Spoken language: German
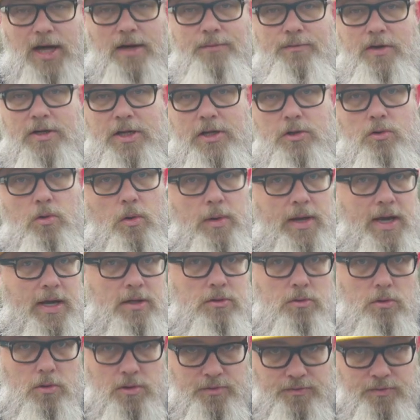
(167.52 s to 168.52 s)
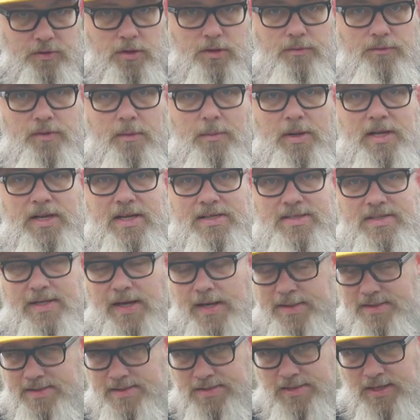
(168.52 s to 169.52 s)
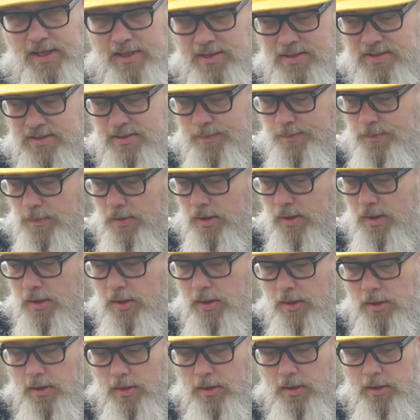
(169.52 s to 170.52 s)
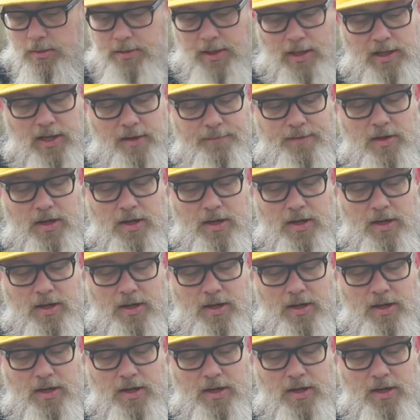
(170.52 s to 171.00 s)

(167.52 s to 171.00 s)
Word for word: haben wir den QR-Code, wenn man das Teil scannt. Dann haben